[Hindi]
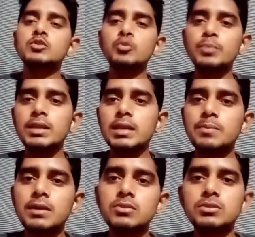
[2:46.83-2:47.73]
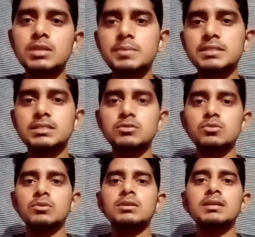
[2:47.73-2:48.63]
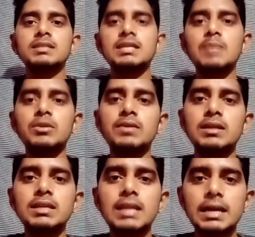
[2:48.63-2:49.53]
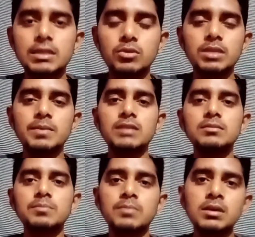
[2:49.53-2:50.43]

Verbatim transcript: यूपी लेखपाल 2020 की जो एग्ज़ाम होने वाली है लॉकडाउन के बाद